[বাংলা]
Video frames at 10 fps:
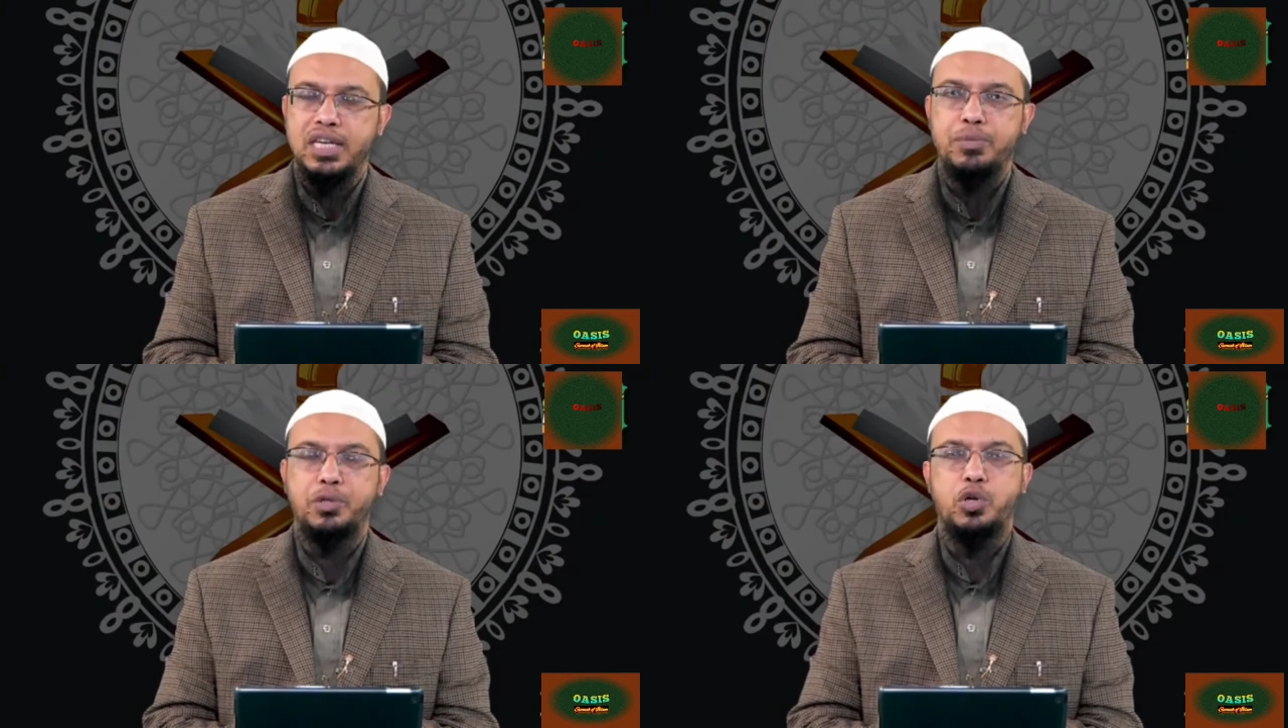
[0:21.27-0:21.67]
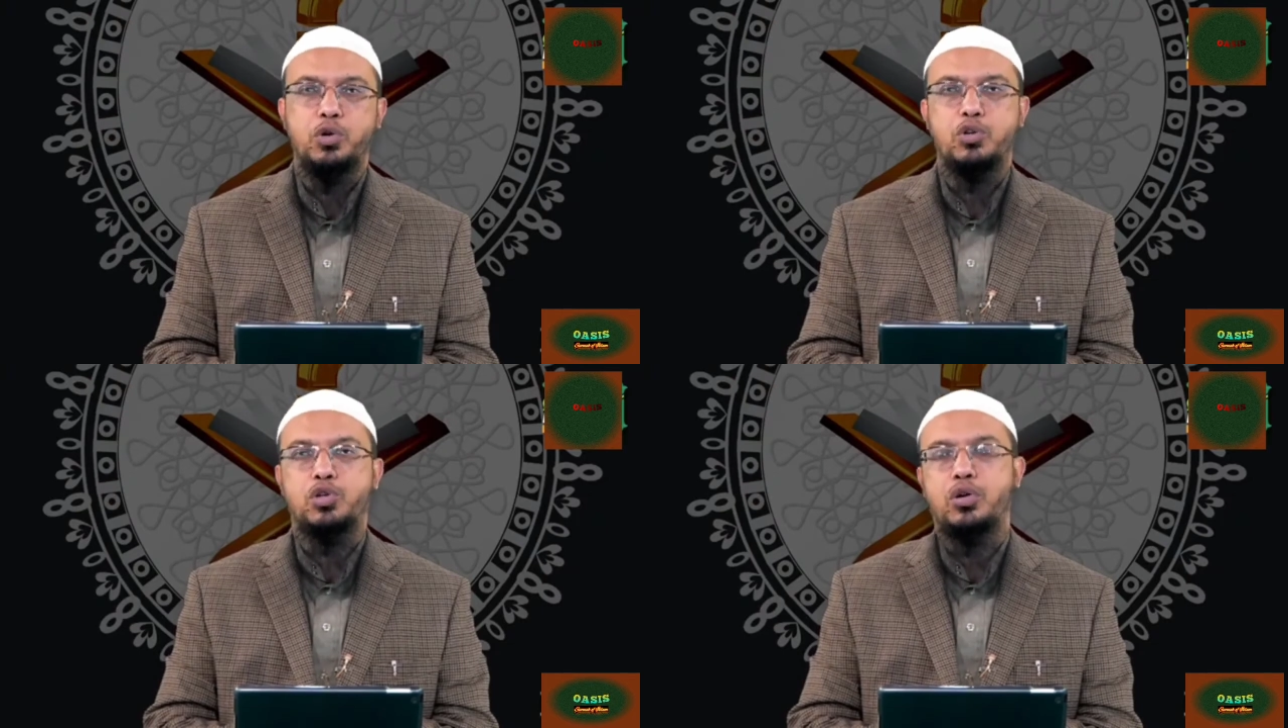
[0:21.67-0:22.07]
দিনের পথে
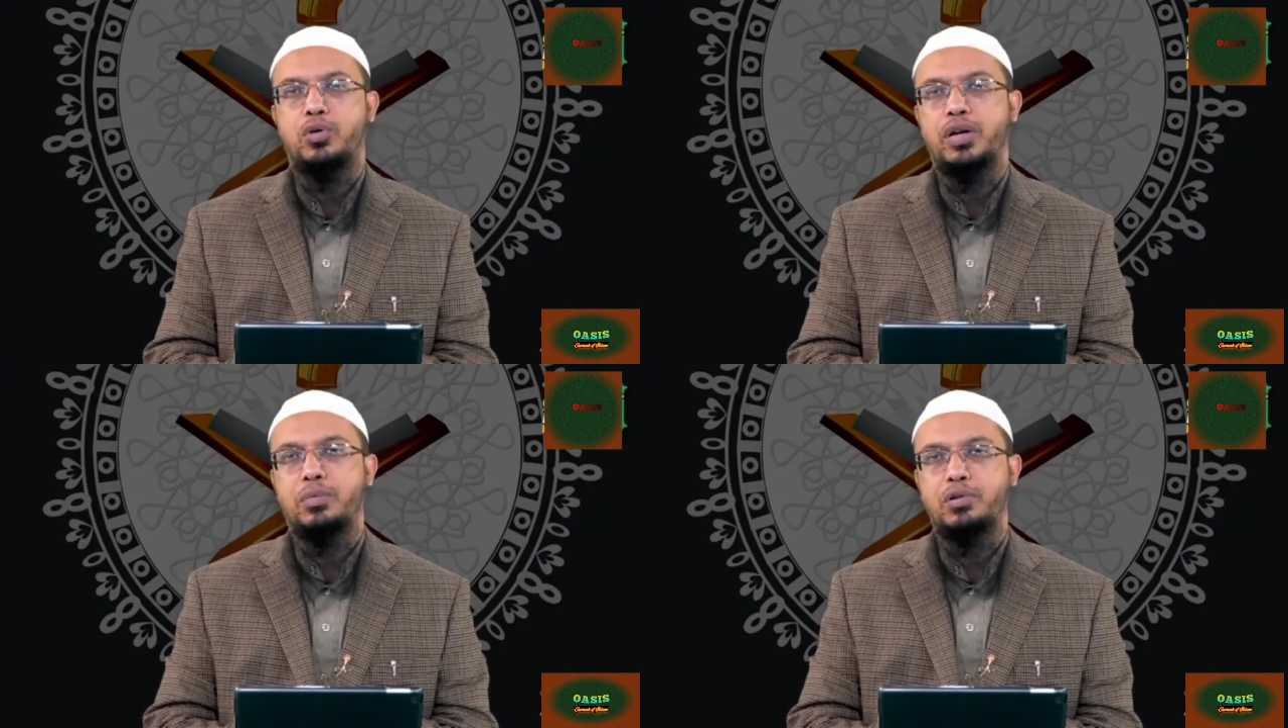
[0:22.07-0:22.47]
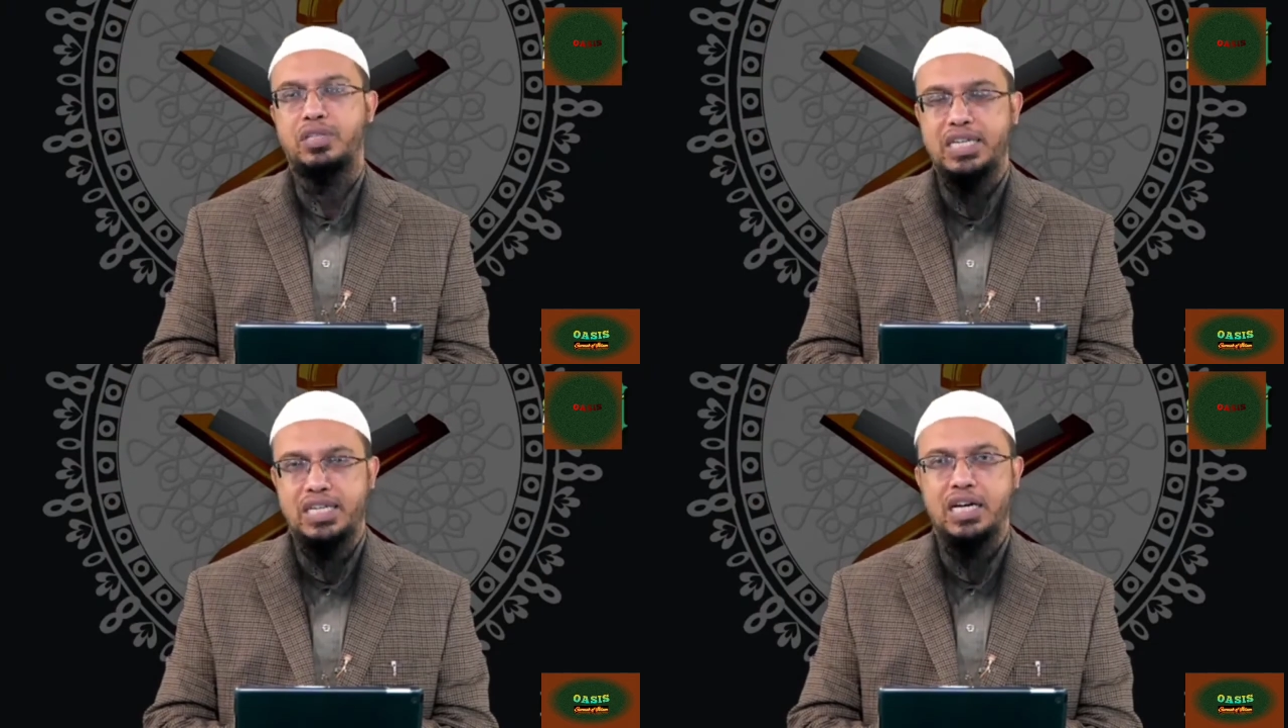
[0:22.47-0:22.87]
অগ্রসর হওয়ার এবং
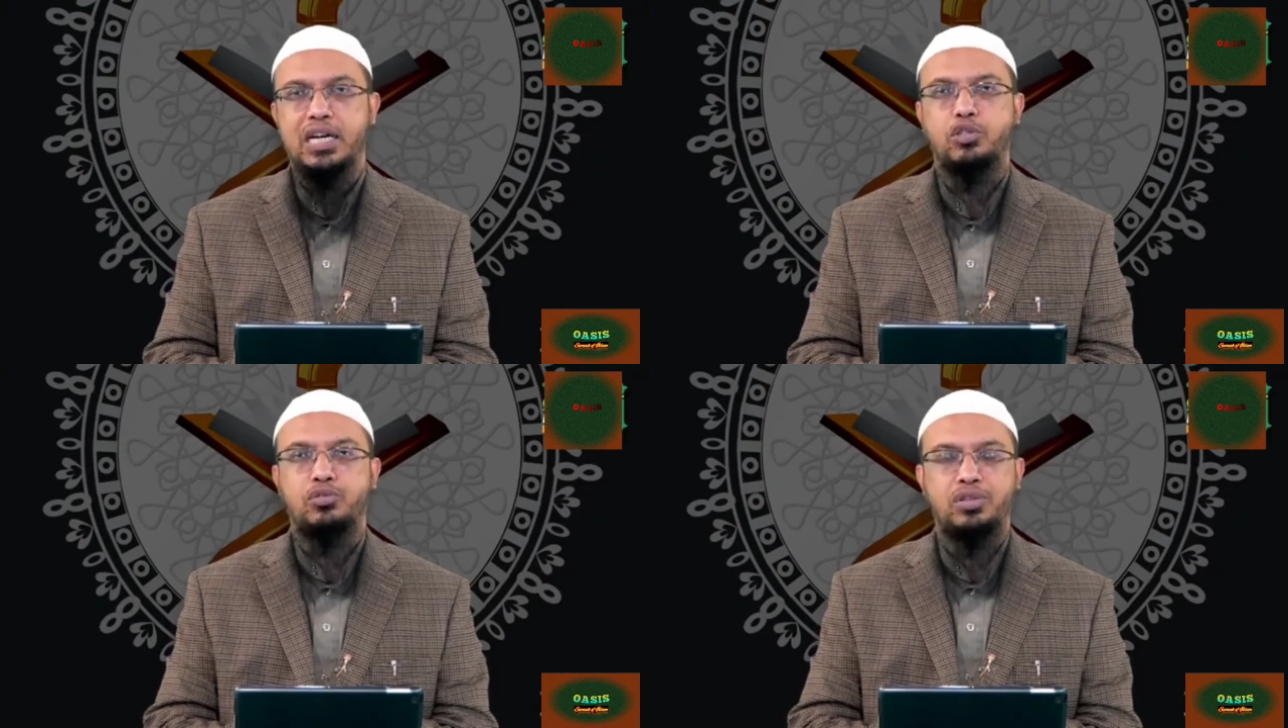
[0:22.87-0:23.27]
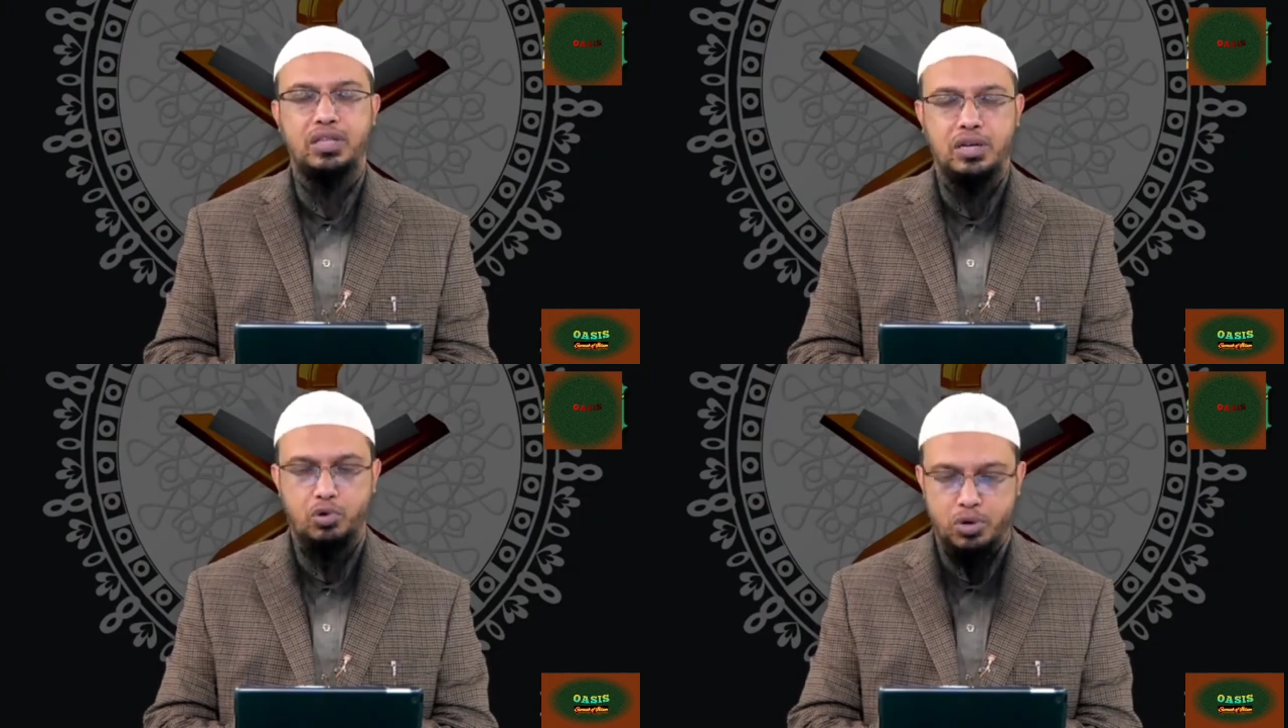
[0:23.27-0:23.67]
টিকে থাকার
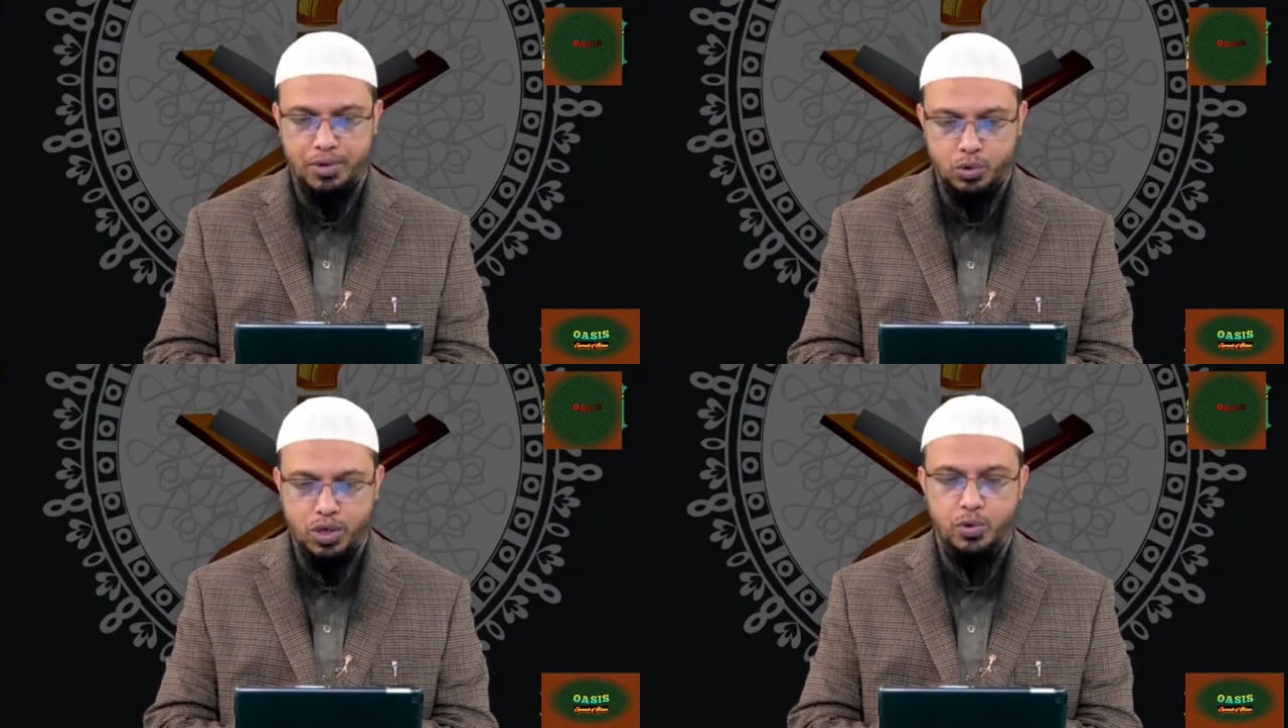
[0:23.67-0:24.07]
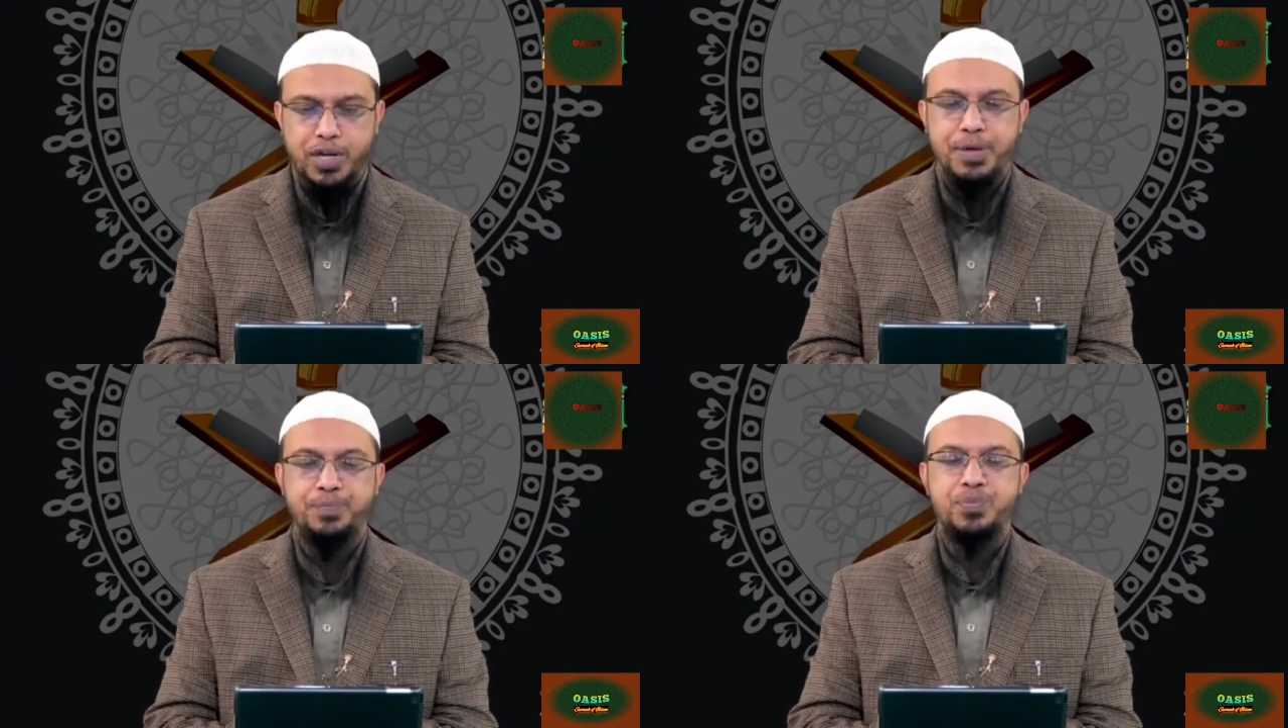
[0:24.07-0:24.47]
তফিক দান করুন আমরা দোয়া
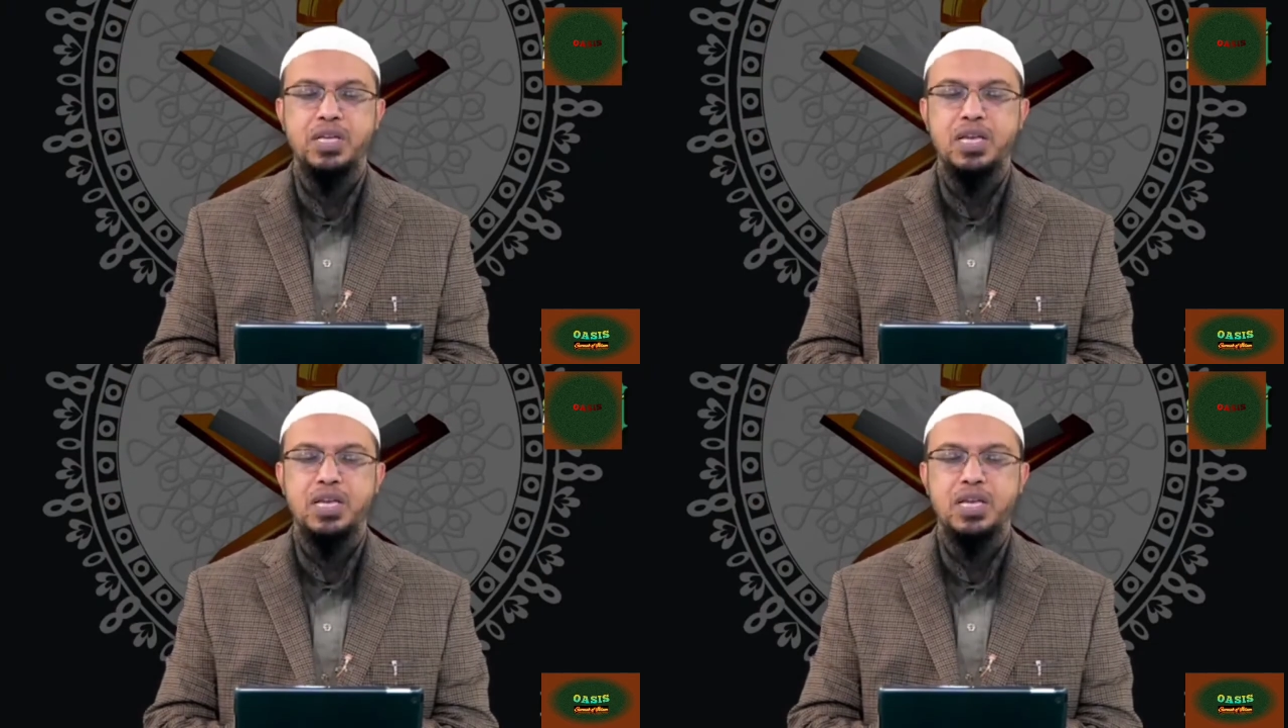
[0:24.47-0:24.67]
করি